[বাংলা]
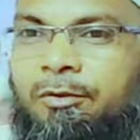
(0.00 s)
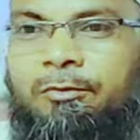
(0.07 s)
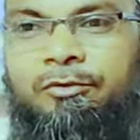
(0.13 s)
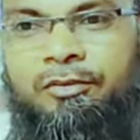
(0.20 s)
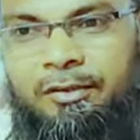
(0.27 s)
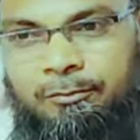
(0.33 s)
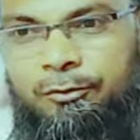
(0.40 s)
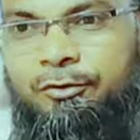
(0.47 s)

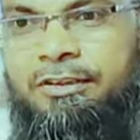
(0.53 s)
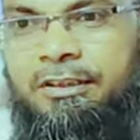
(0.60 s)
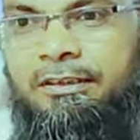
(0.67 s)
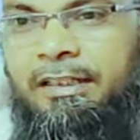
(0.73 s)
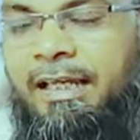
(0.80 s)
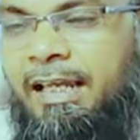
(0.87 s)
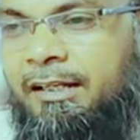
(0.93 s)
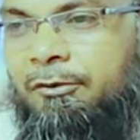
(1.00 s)
সমস্যায়
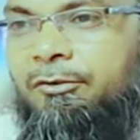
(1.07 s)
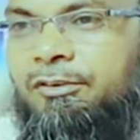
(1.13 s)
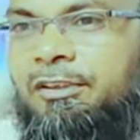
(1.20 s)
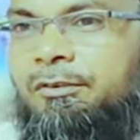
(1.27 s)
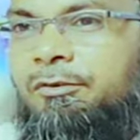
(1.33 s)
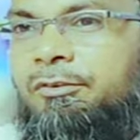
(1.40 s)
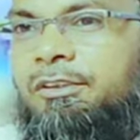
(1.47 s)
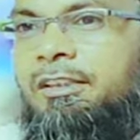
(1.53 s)
ভুগছেন এই
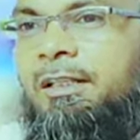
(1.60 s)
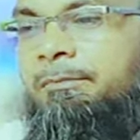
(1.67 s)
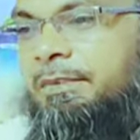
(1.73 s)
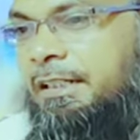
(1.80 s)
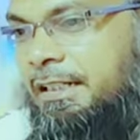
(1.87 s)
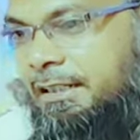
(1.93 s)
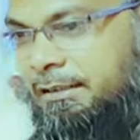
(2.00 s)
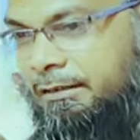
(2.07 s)
করতে করতে
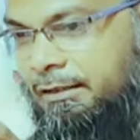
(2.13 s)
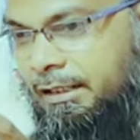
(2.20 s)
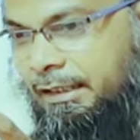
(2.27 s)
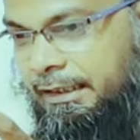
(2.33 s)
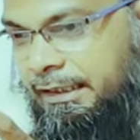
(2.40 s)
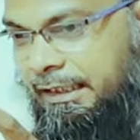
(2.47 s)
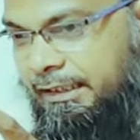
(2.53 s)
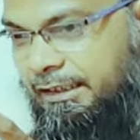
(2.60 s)
আপনার
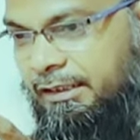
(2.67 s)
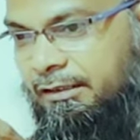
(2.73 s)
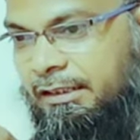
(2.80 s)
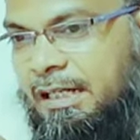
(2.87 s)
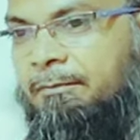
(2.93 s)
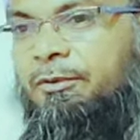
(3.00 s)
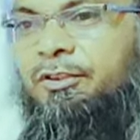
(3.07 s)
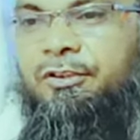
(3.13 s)
কিডনি
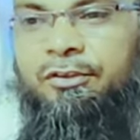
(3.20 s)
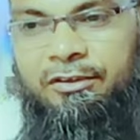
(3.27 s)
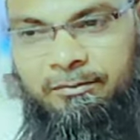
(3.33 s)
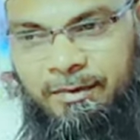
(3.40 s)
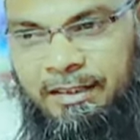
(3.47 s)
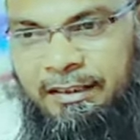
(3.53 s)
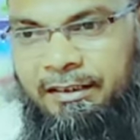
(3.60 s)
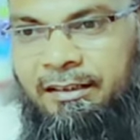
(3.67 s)
ড্যামেজও
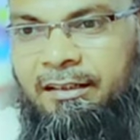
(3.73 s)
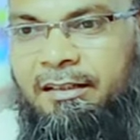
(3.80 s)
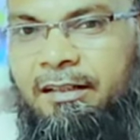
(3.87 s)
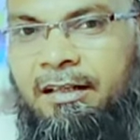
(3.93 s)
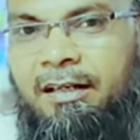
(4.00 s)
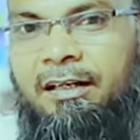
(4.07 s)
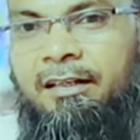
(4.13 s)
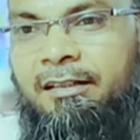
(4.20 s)
হতে পারে
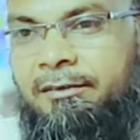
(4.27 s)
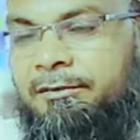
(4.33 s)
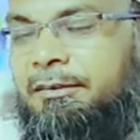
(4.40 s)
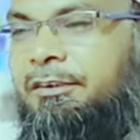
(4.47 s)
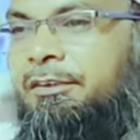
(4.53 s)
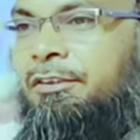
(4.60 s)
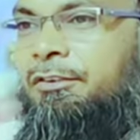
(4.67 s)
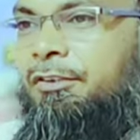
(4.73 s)
হ্যাঁ
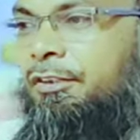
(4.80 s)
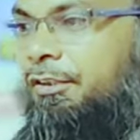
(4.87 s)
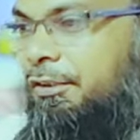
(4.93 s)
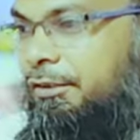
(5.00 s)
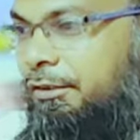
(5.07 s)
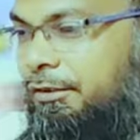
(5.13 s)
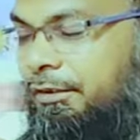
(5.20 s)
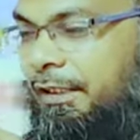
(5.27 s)
তো
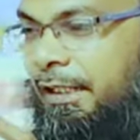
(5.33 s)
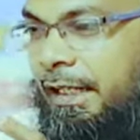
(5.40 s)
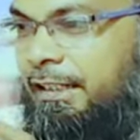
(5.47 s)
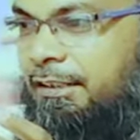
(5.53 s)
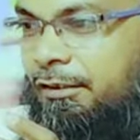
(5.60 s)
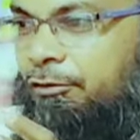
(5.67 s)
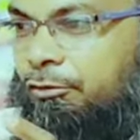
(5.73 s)
এই যে